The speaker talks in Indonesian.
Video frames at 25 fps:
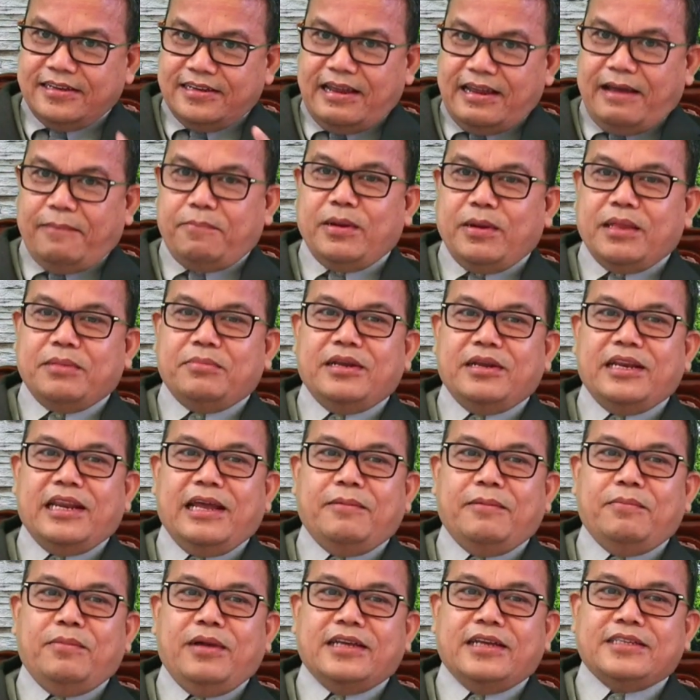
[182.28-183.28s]
dapat
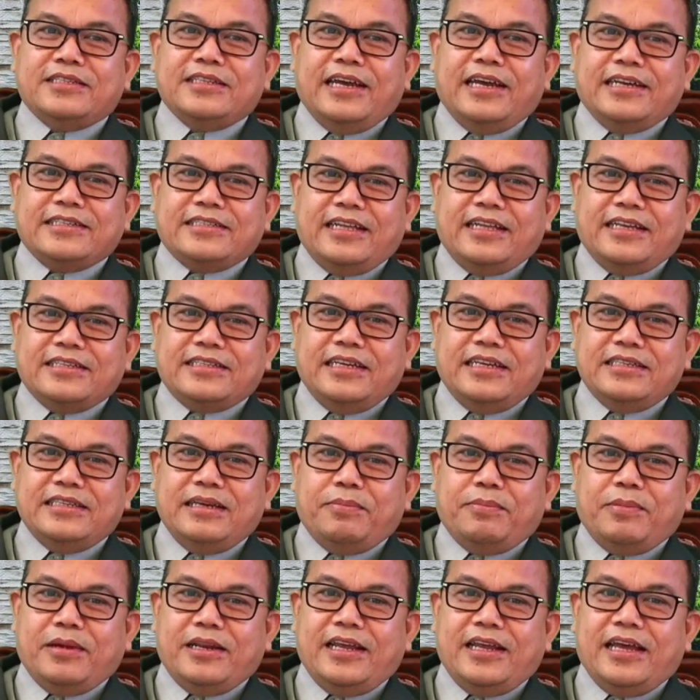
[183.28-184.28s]
menambah sehasta
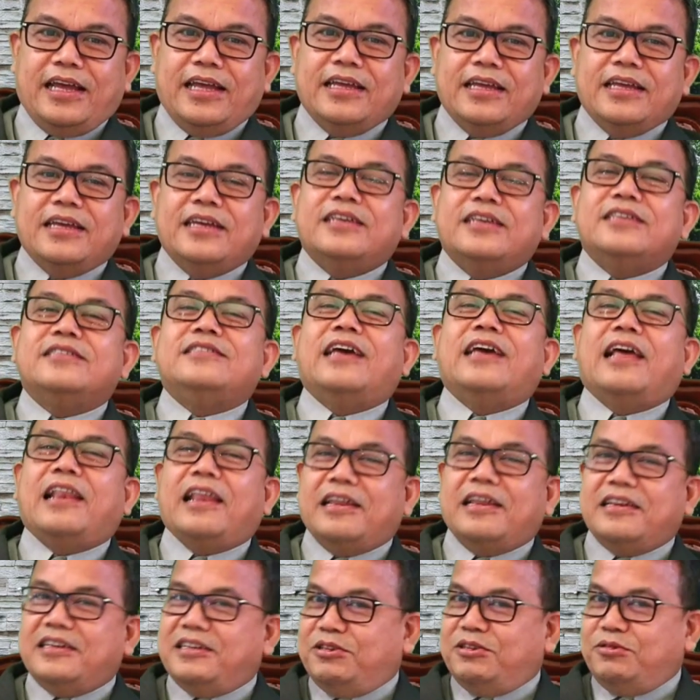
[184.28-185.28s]
saja pada
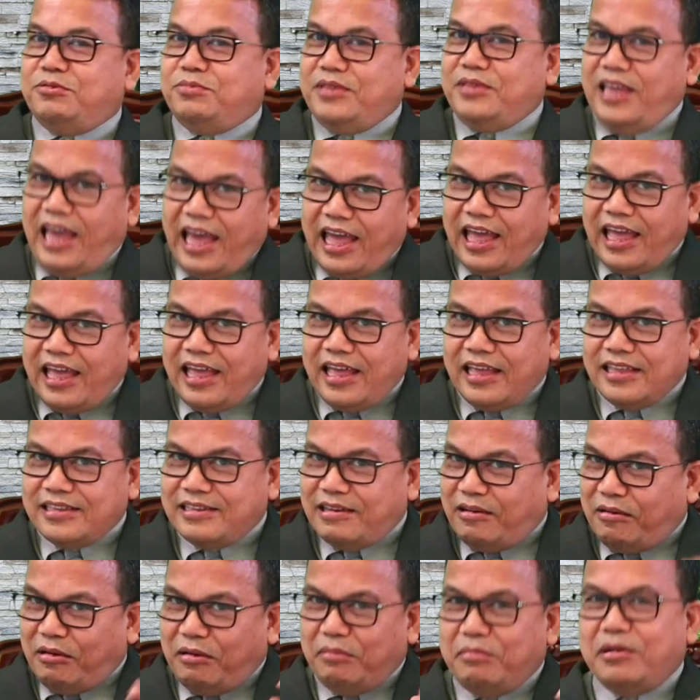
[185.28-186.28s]
jalan hidupnya?
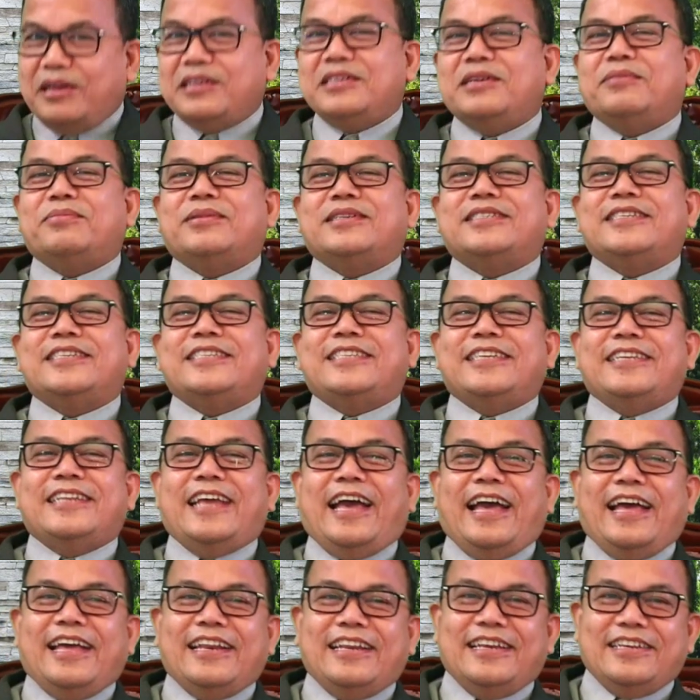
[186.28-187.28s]
Jawabannya pasti
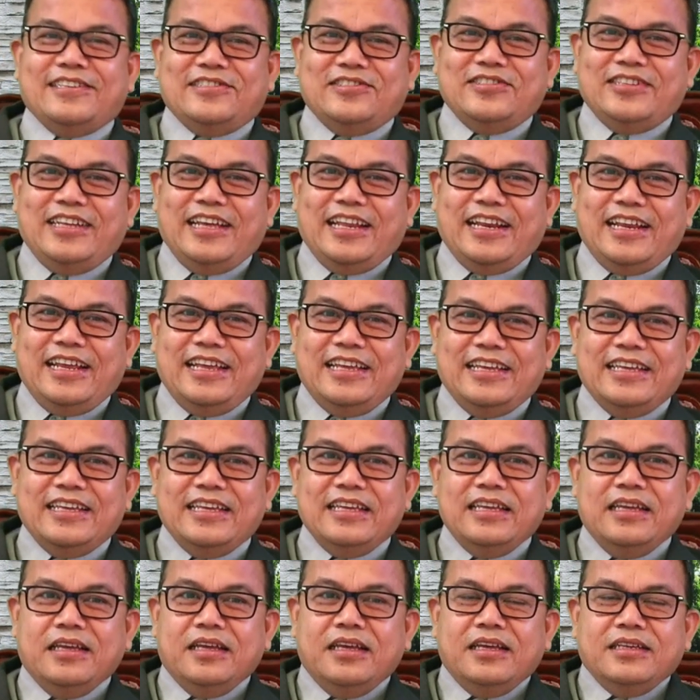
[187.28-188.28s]
tidak ada, saudara.
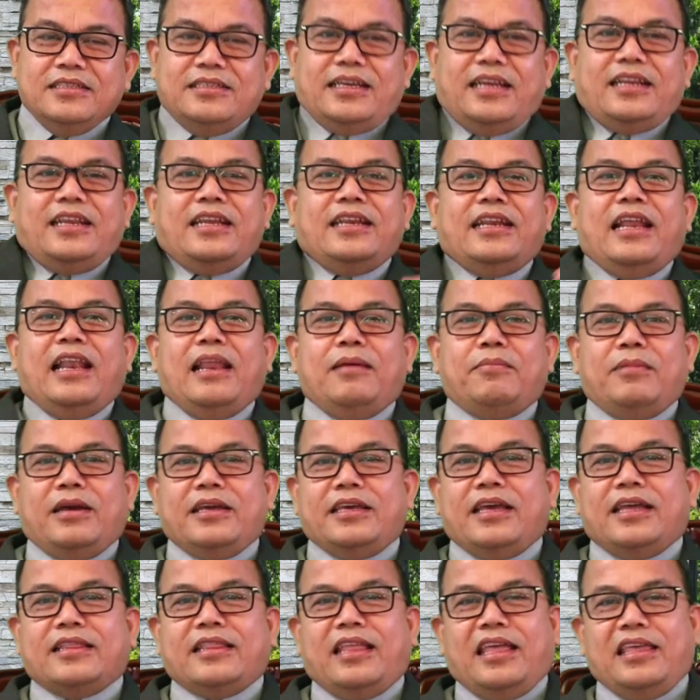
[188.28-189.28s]
Jadi dalam
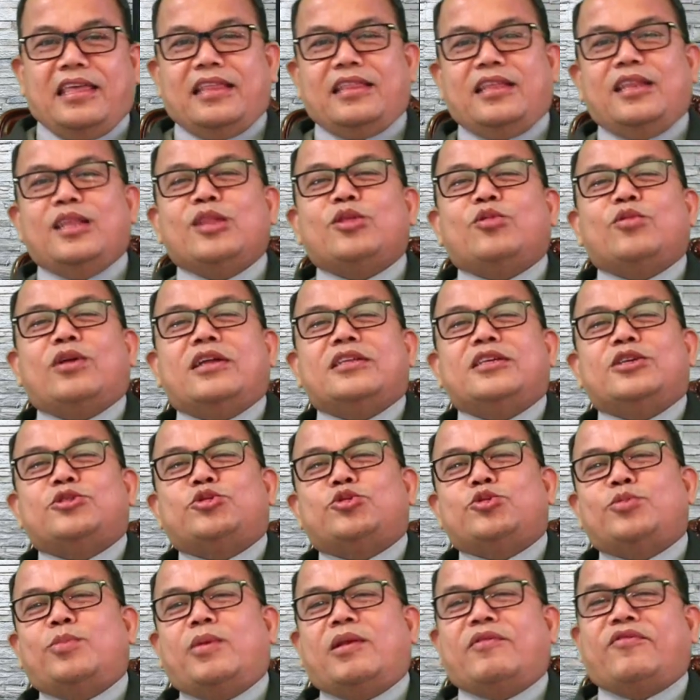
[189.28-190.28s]
ayat-ayat ini Tuhan
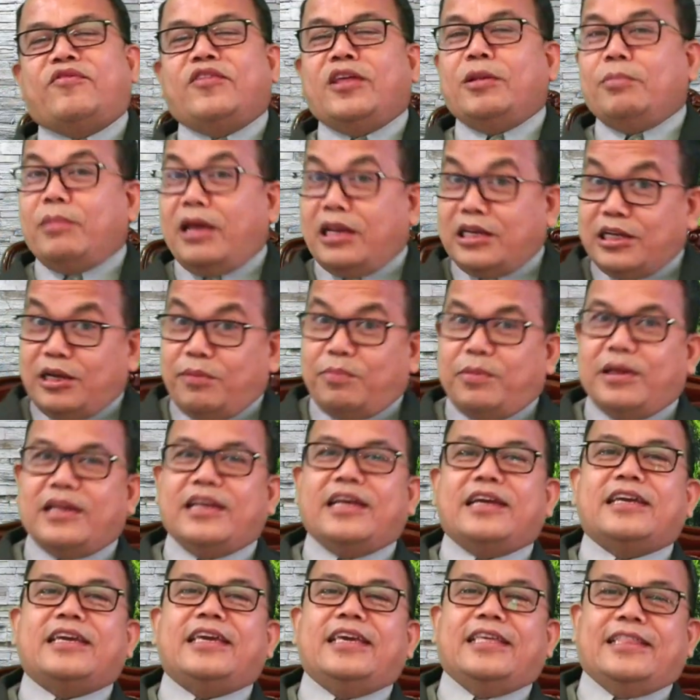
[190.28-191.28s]
Yesus berfirman
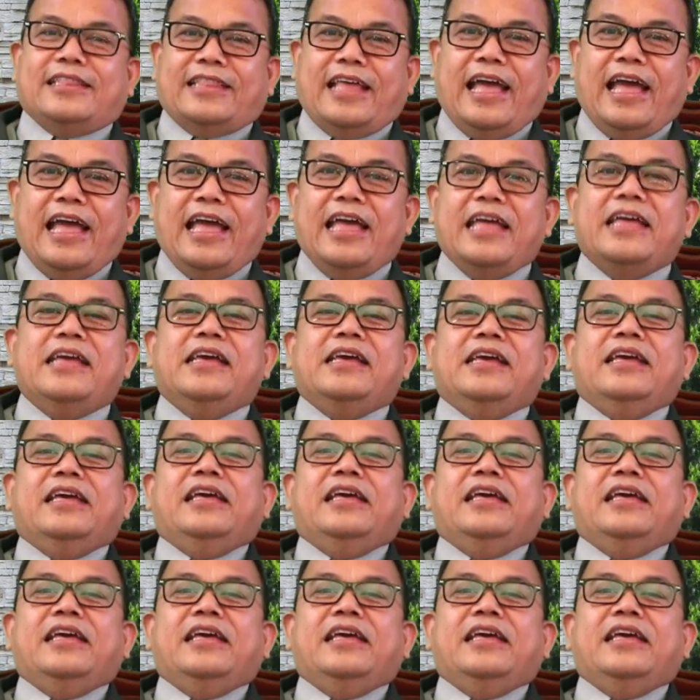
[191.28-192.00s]
kepada kita